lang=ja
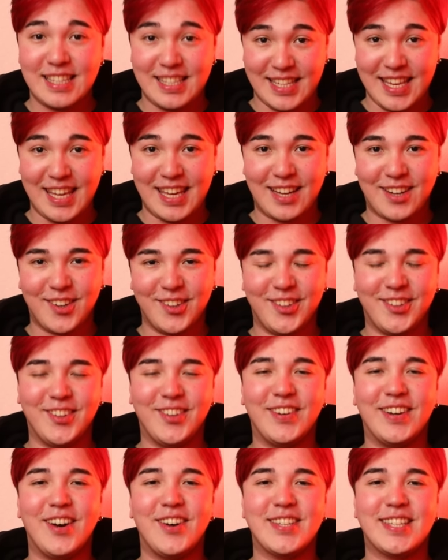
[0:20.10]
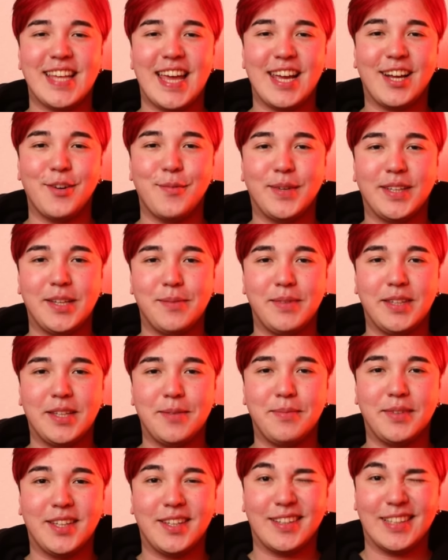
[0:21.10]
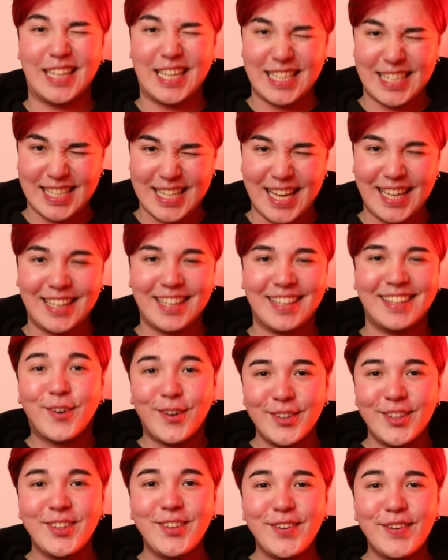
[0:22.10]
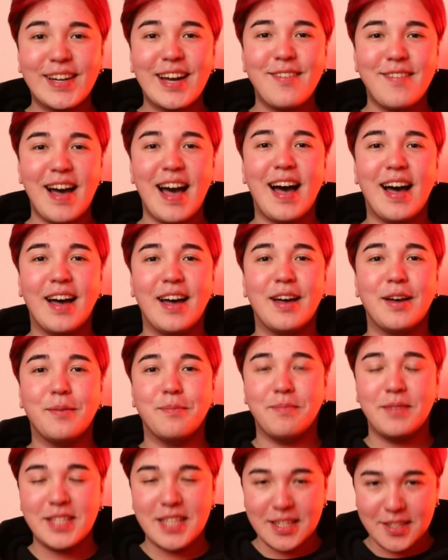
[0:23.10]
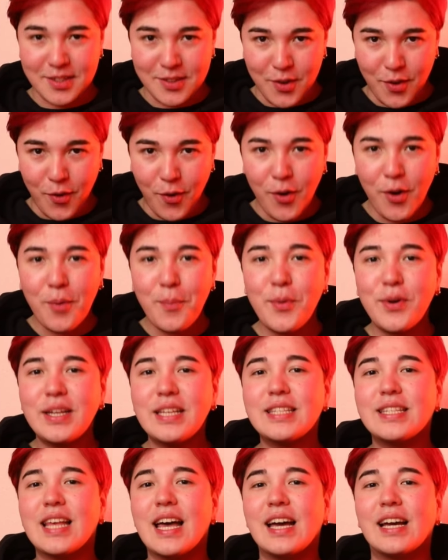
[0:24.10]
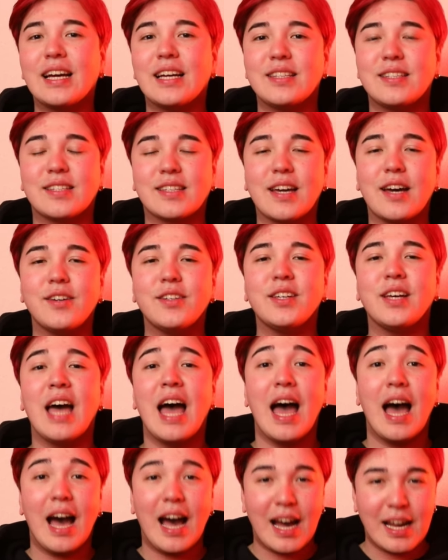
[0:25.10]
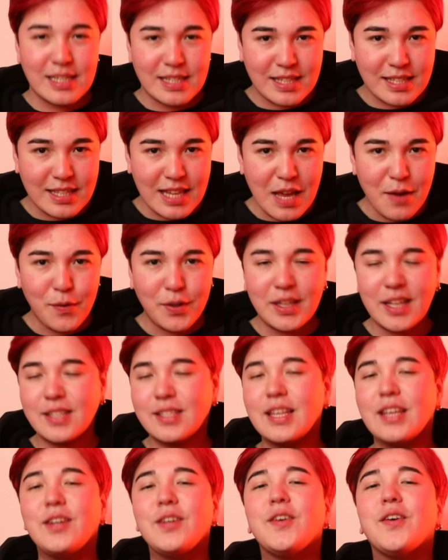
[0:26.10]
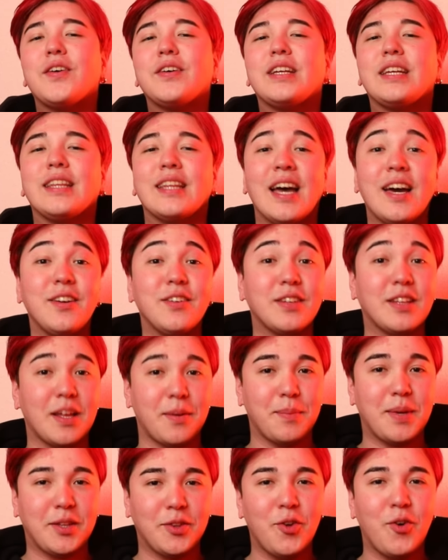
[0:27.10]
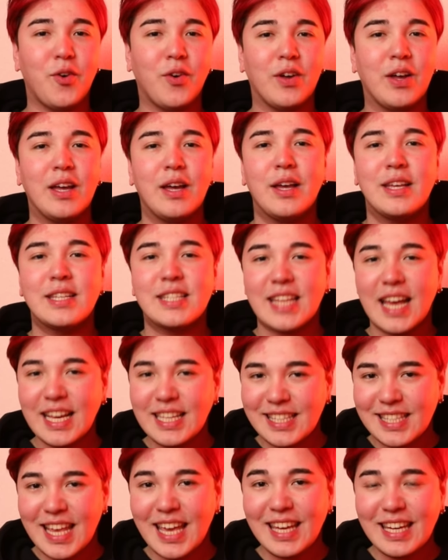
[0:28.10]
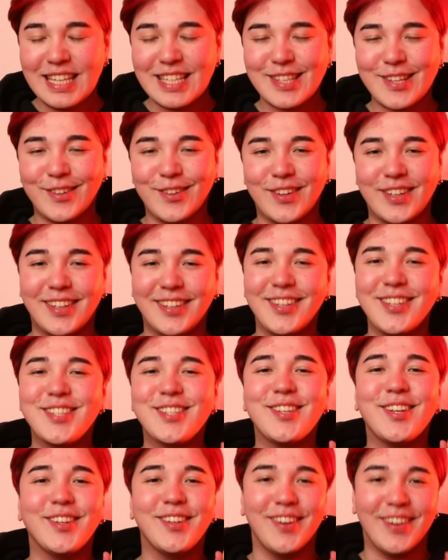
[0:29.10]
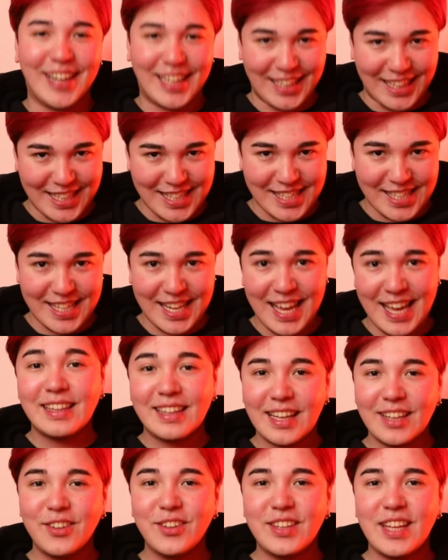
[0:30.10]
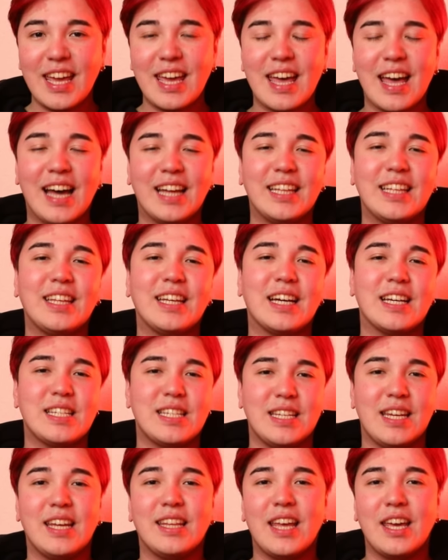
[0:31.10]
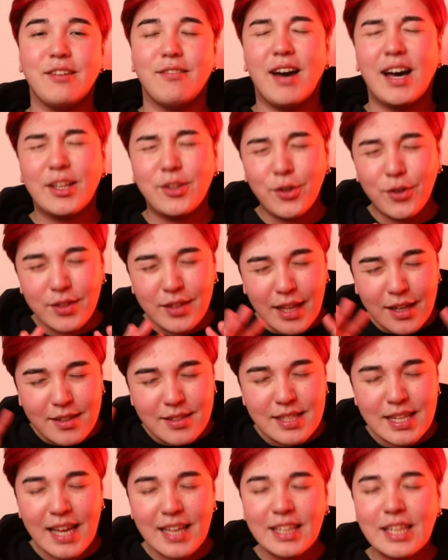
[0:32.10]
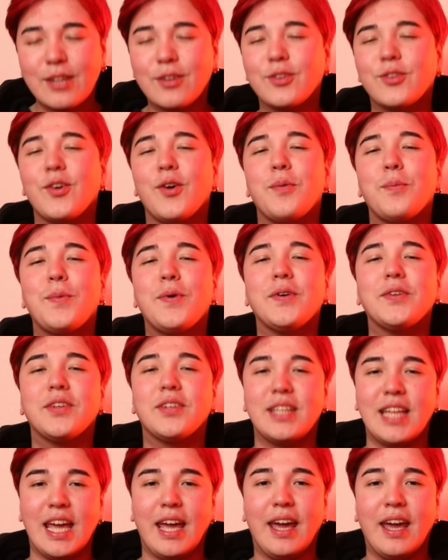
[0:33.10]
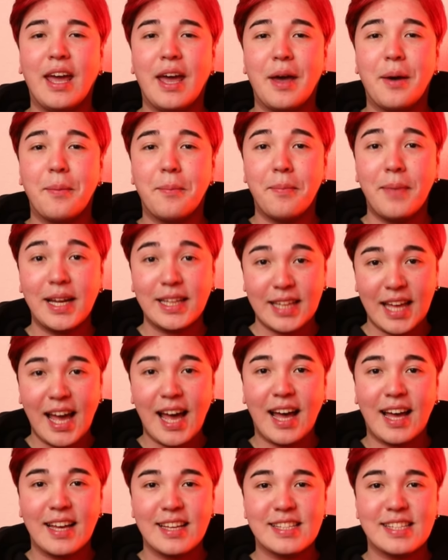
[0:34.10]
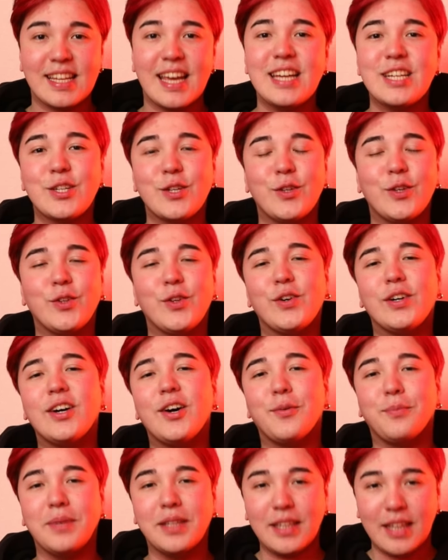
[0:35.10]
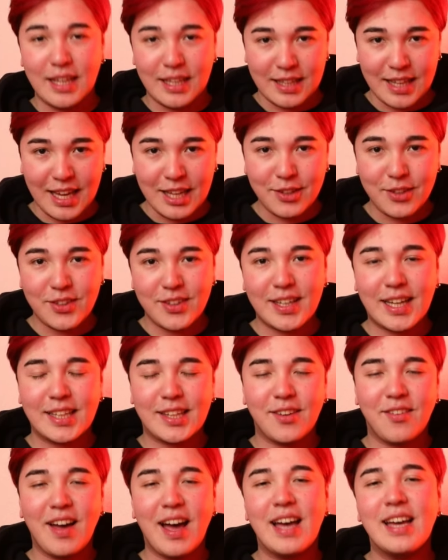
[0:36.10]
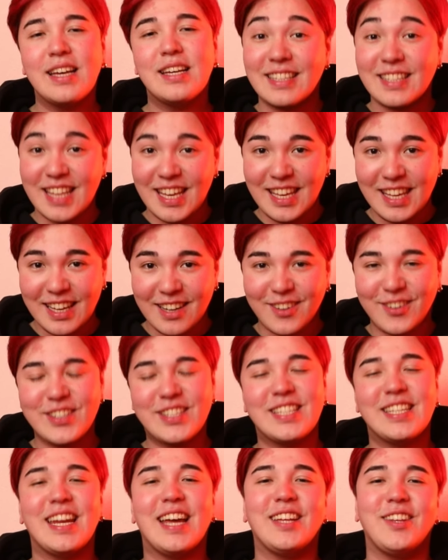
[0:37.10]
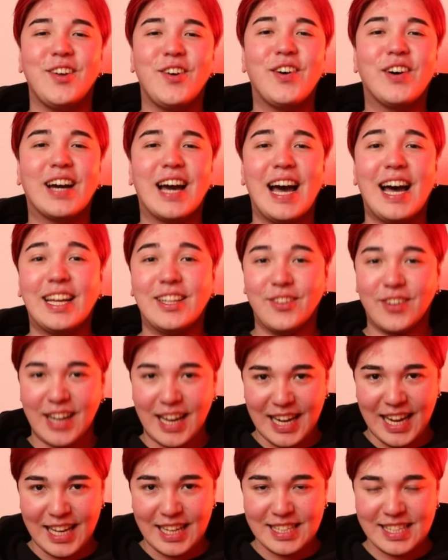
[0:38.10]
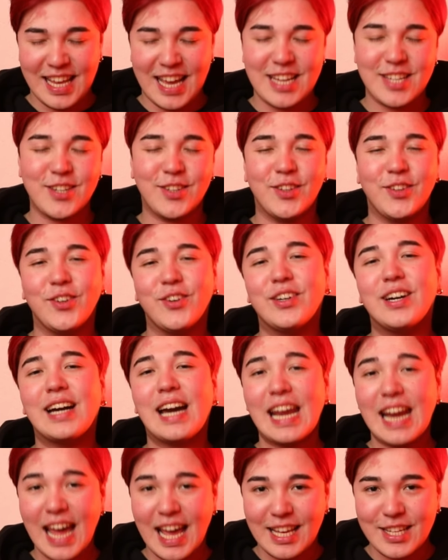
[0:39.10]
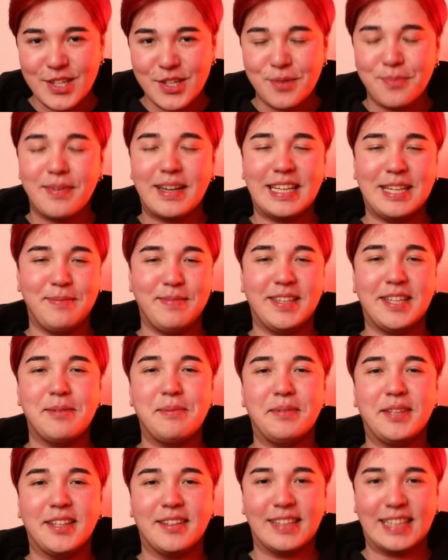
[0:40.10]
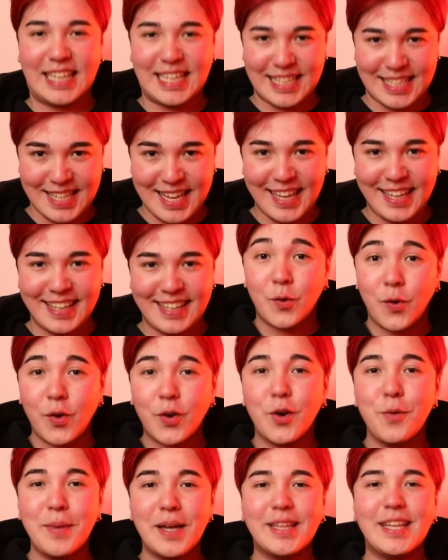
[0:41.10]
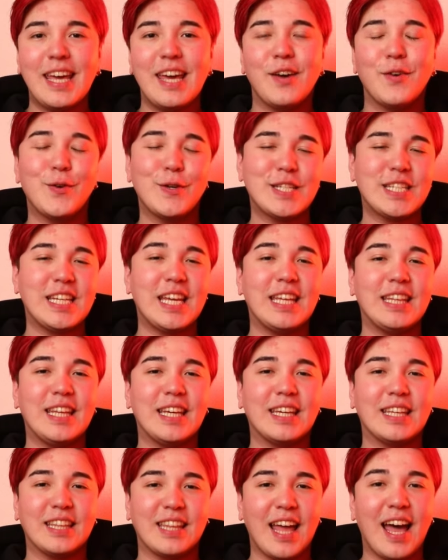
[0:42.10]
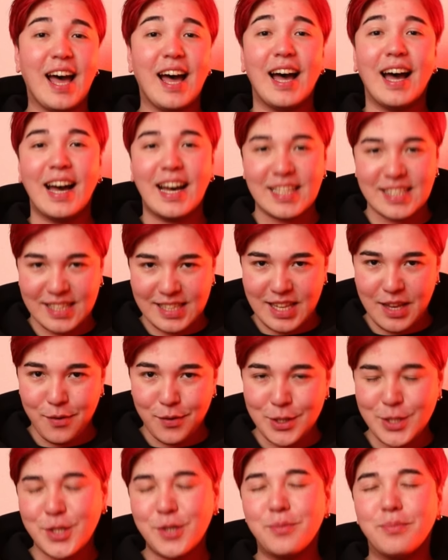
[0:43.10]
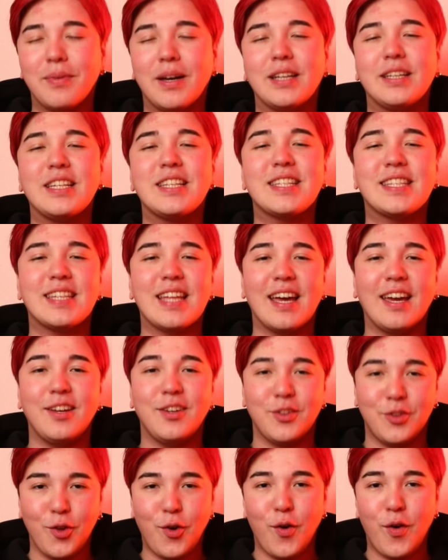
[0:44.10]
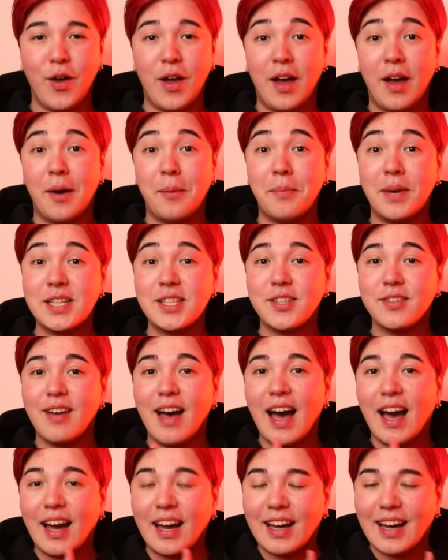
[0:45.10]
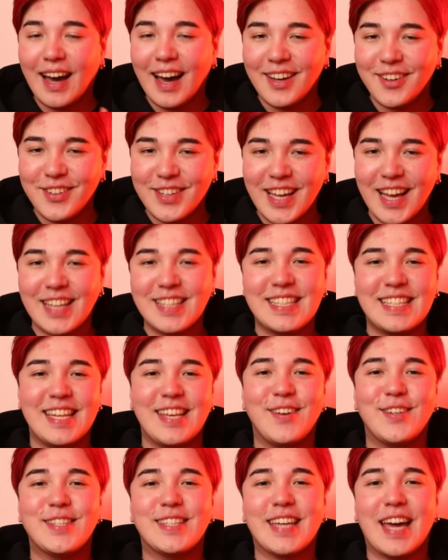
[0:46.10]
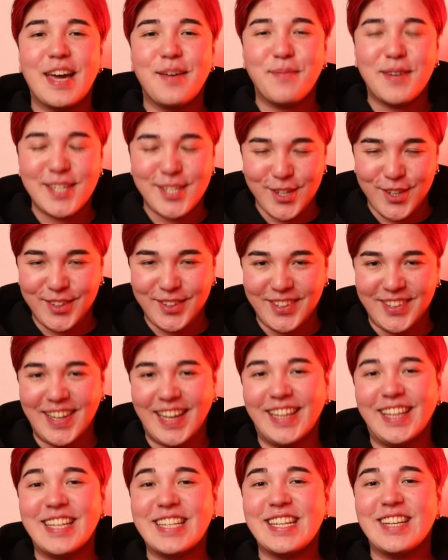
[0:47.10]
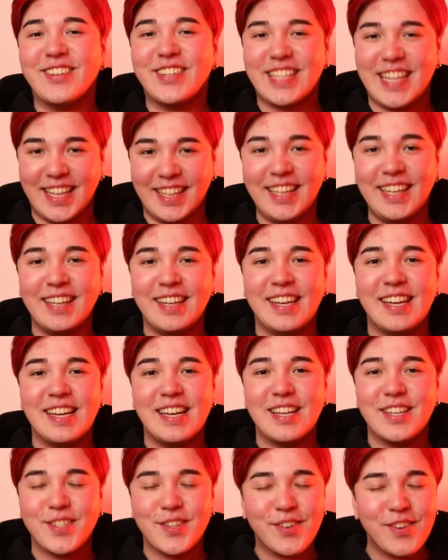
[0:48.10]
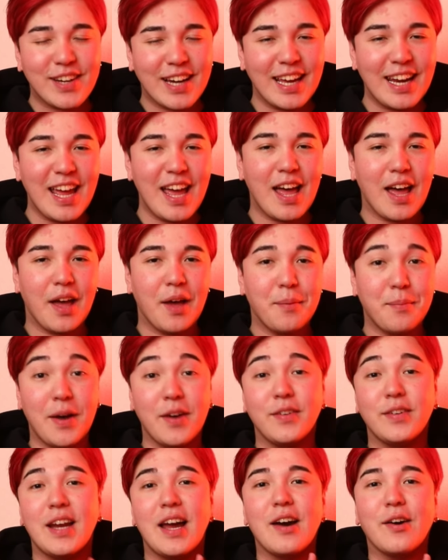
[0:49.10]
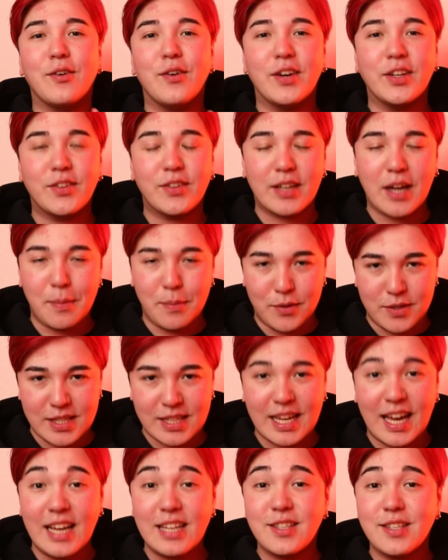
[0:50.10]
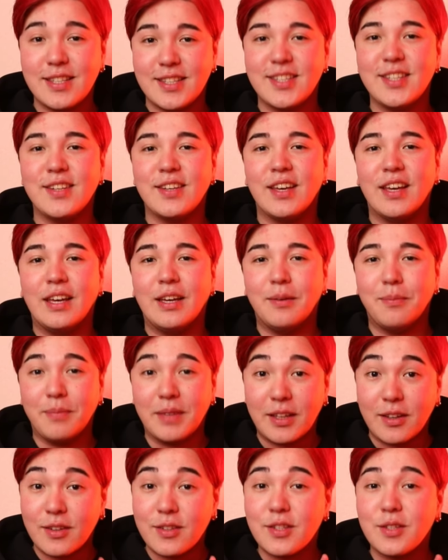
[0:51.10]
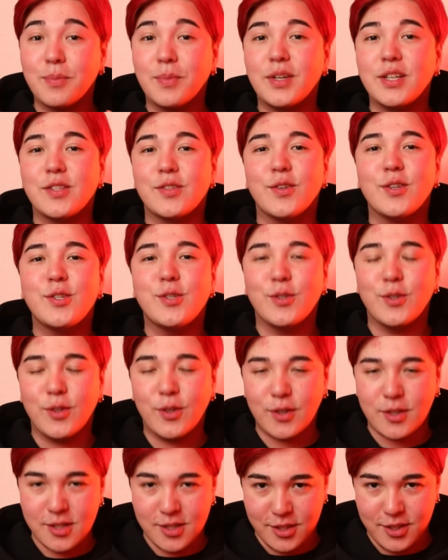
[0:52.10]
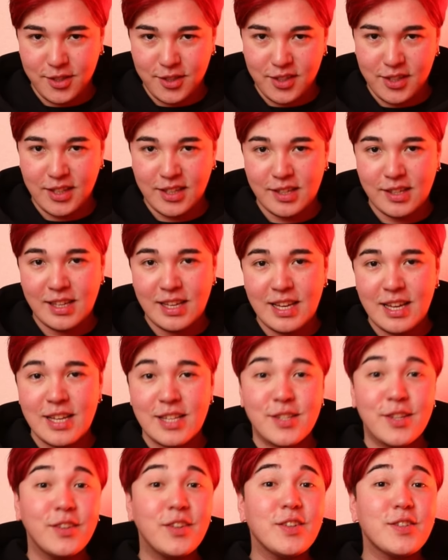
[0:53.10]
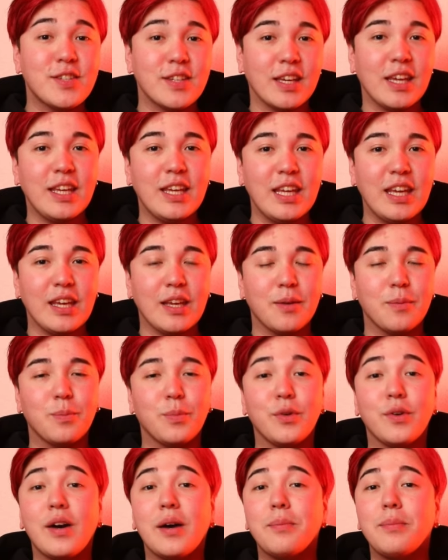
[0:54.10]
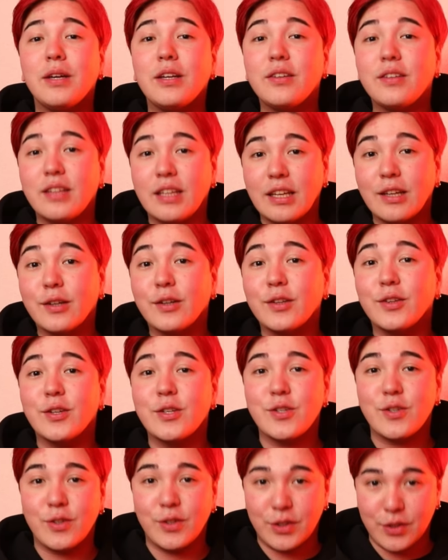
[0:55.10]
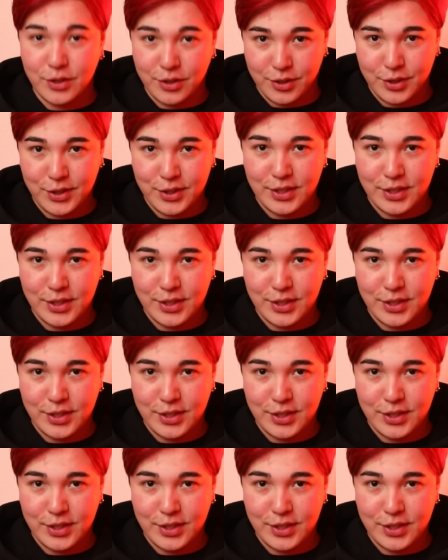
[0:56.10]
ぜひこの動画を最後まで見てみてください。この動画はミセスの大森さんが使う発声を出せるようになるための再生リストの一つの動画です。なので、あなたが知らないワードをたくさん聞くと思うので、まだ最初の動画を見ていないという方は、ぜひこちらのカードから、最初の動画から順番に見てみてください。ここまで教えてきた発声を順番に伝えると、まずは軽い発声を使いましょうという話をしたね。そこから、まあ、裏声とかも使いつつ、ミックスボイスを習得する。その次に、ピュアベルティングの習得。